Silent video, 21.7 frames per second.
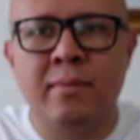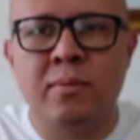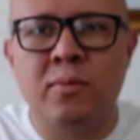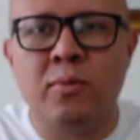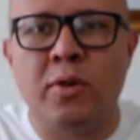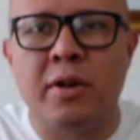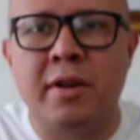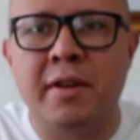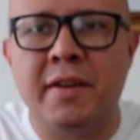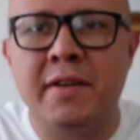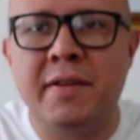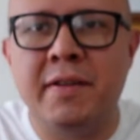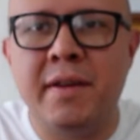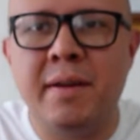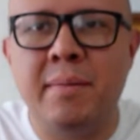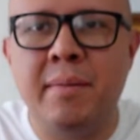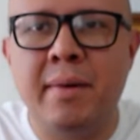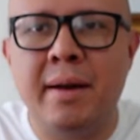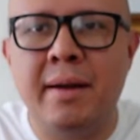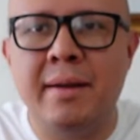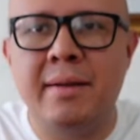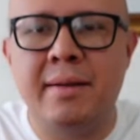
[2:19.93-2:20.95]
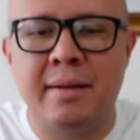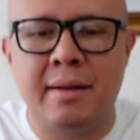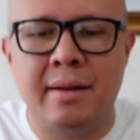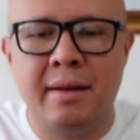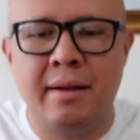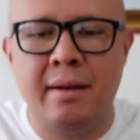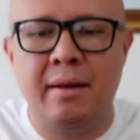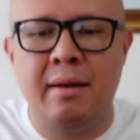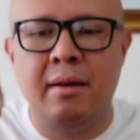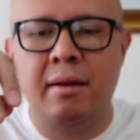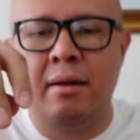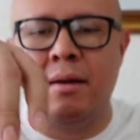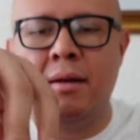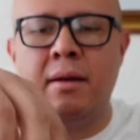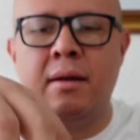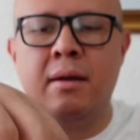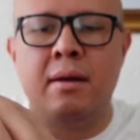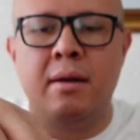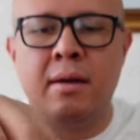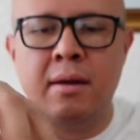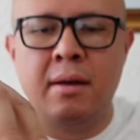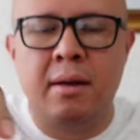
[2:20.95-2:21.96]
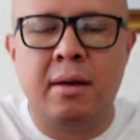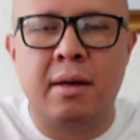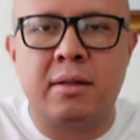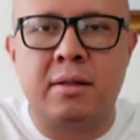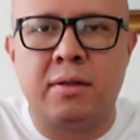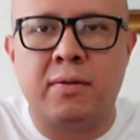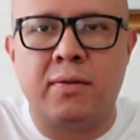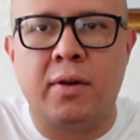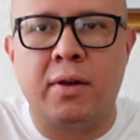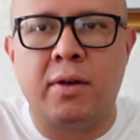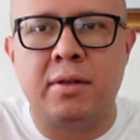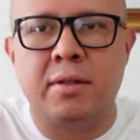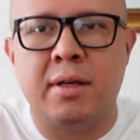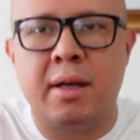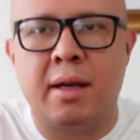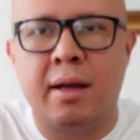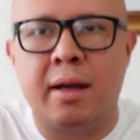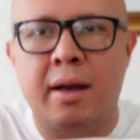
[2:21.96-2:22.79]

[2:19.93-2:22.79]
Buenísimas. Estos fueron 100